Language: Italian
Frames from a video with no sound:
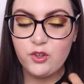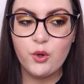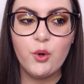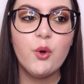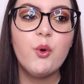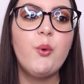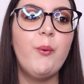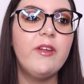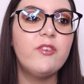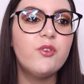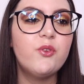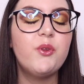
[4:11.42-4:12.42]
vestito
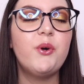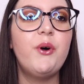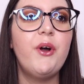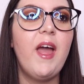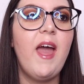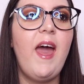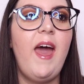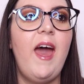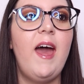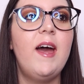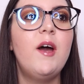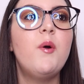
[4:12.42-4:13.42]
questo
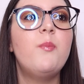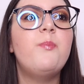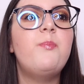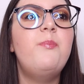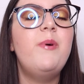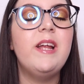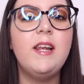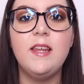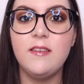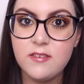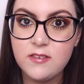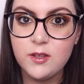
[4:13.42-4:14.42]
è
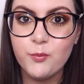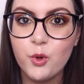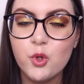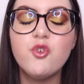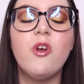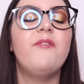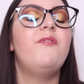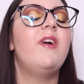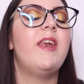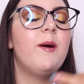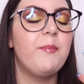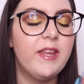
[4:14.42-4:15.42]
bellissimo, cioè
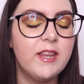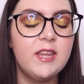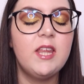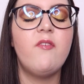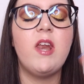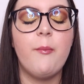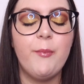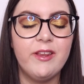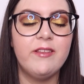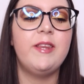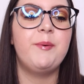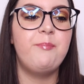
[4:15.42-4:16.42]
veramente
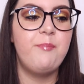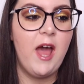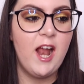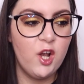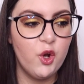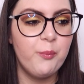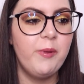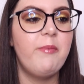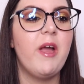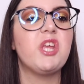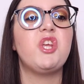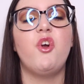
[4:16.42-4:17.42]
veramente bello, mi
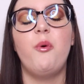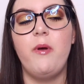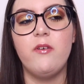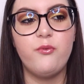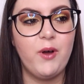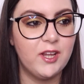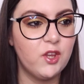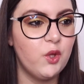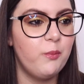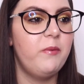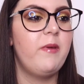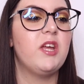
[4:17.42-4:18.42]
piace come è
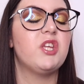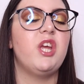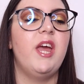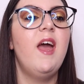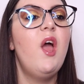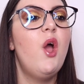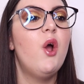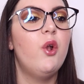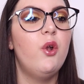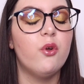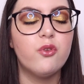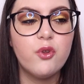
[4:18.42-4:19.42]
fatto, mi piace
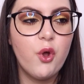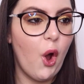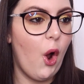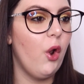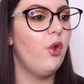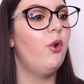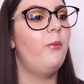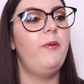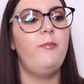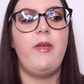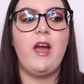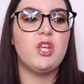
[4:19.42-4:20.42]
lo scollo,
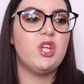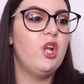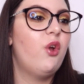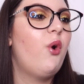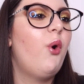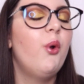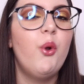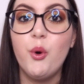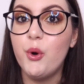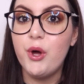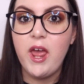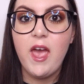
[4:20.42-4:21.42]
mi piace il
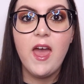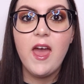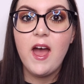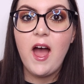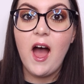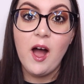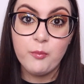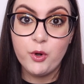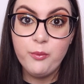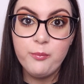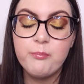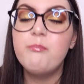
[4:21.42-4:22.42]
colore,
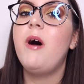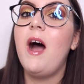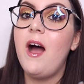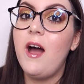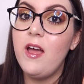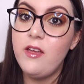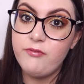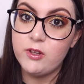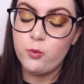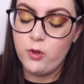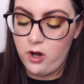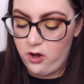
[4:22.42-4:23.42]
amo, ma
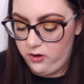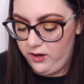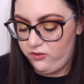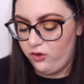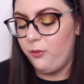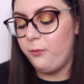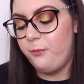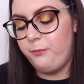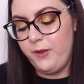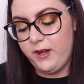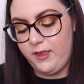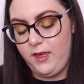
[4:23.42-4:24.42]
effettuerò il reso.
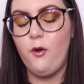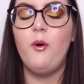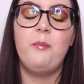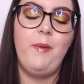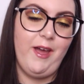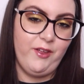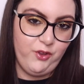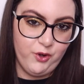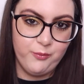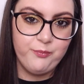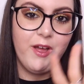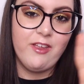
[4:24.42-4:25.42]
Perché, o
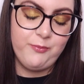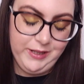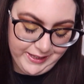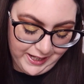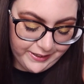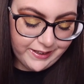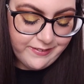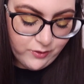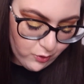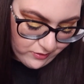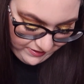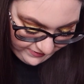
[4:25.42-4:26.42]
meglio, aspettate,
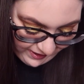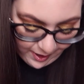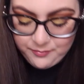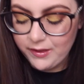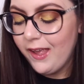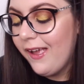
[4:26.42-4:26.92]
non si sa,